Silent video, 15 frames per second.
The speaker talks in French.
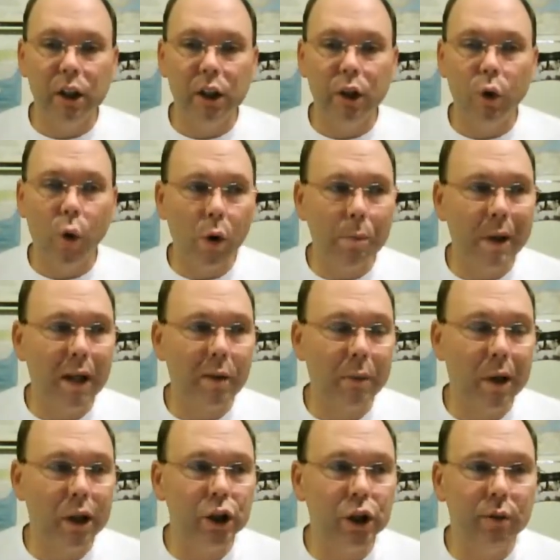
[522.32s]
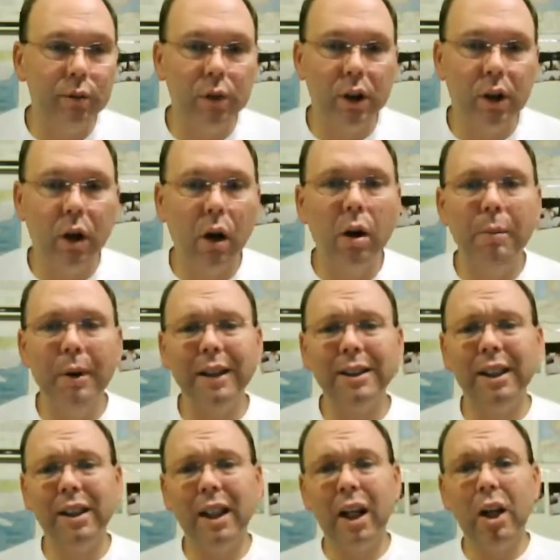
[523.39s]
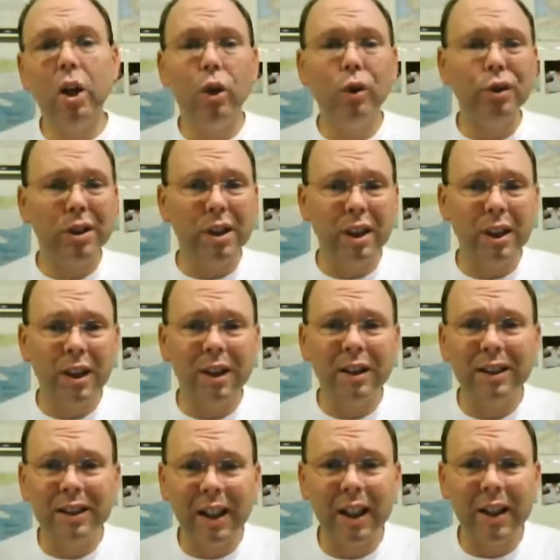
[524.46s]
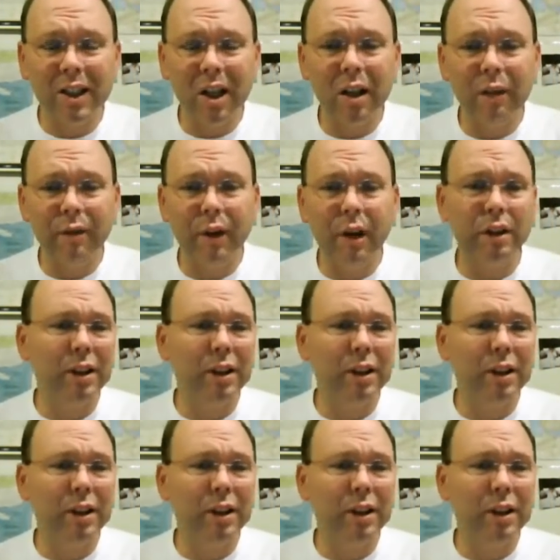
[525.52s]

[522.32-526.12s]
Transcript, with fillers: normalement, je vous dirais, oh, mais c'était à cause de cette telle affaire,